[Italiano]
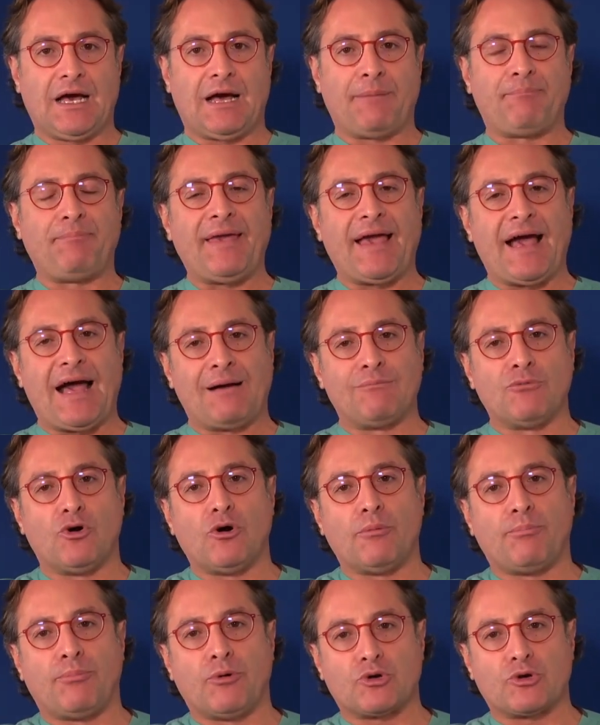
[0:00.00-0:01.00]

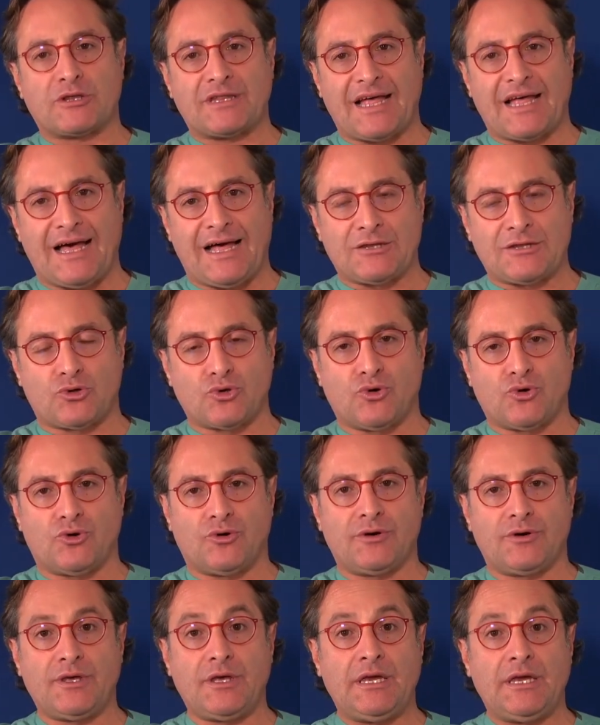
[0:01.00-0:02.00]
Abbiamo
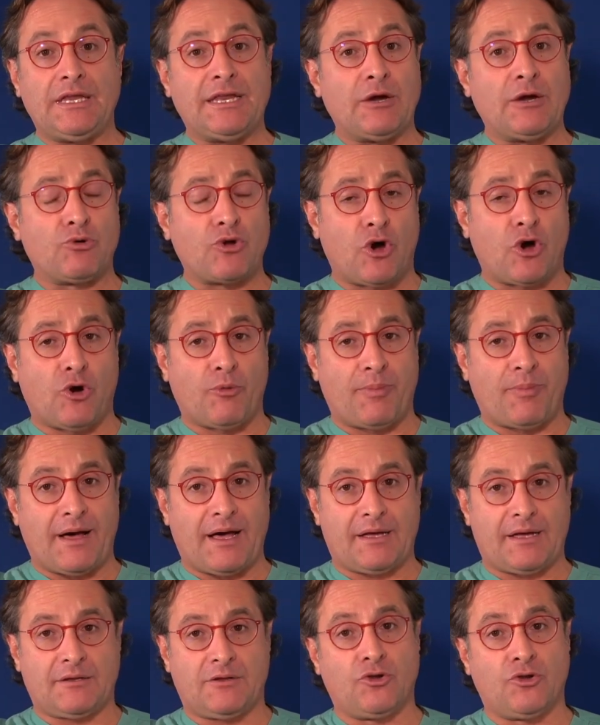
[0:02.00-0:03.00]
portato in Europa,